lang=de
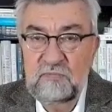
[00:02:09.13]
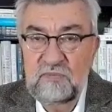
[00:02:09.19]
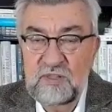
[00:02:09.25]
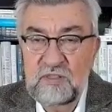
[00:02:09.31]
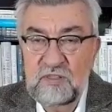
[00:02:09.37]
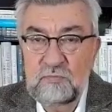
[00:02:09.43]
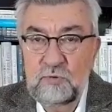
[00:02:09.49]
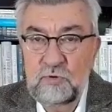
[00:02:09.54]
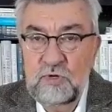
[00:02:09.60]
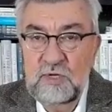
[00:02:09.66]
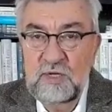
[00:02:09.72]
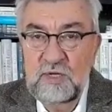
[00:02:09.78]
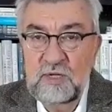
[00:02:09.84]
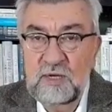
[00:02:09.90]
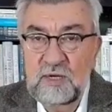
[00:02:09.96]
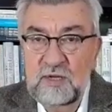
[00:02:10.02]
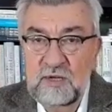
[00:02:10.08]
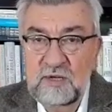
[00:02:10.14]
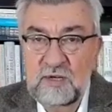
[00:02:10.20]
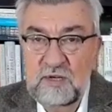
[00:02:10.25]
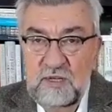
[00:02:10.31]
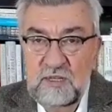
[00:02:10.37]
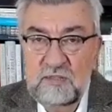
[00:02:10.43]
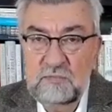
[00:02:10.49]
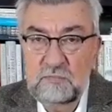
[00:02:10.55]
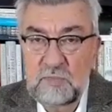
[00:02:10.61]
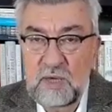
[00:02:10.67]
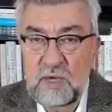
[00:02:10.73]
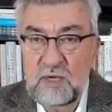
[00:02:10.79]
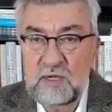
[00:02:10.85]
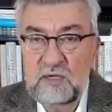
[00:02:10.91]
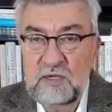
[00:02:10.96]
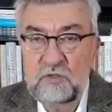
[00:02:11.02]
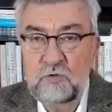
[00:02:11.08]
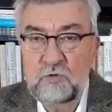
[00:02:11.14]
was die Politiker in diesem Bereich